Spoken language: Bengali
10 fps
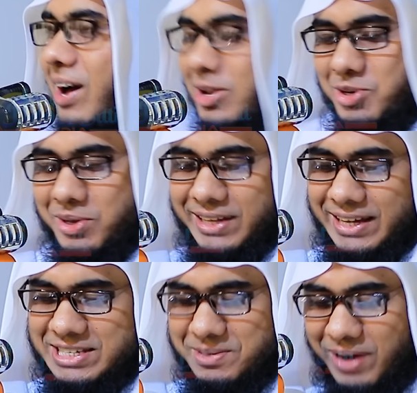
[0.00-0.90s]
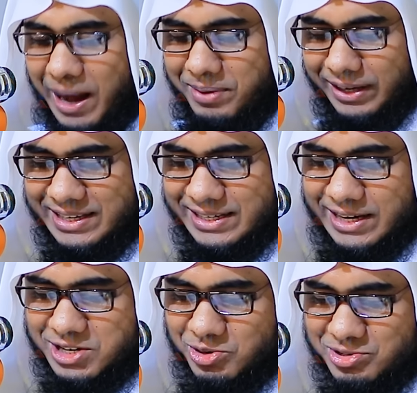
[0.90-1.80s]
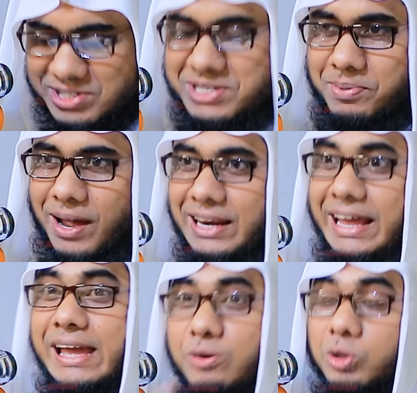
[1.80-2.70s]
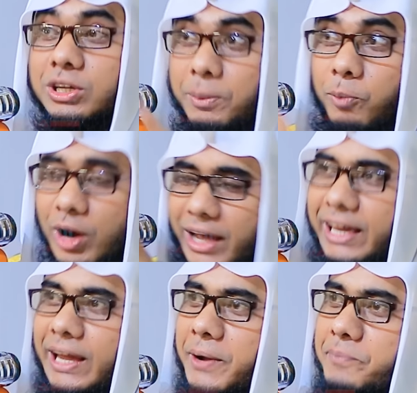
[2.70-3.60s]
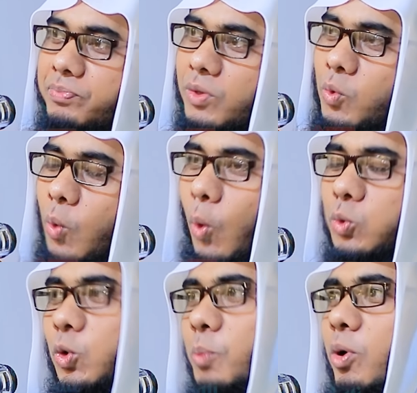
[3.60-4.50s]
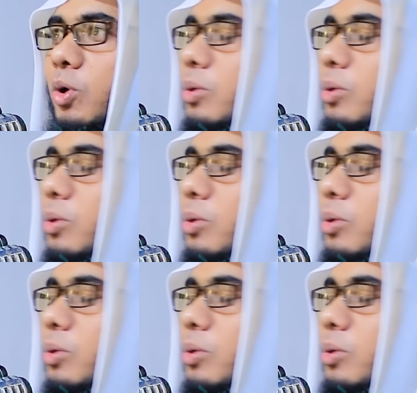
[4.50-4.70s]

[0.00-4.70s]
হজরতে জিবরিল আমিনকে জিজ্ঞেস করছেন জিব্রাই এই কথাটা বলে কে কত বড়